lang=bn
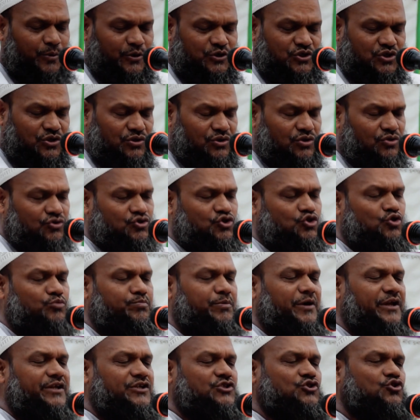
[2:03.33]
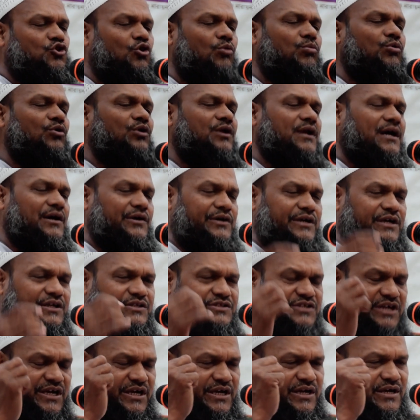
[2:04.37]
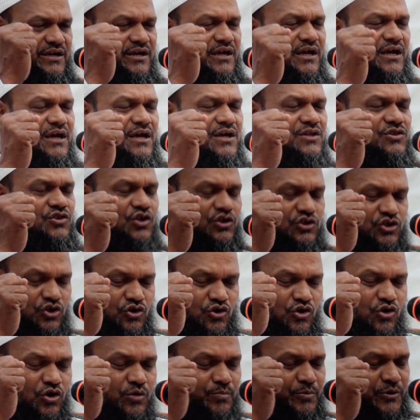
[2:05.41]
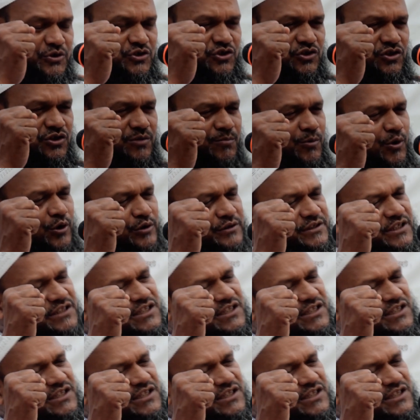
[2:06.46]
পর্যন্ত সুপারিশ কবুল না হয়েছে ততক্ষণ পর্যন্ত বলতে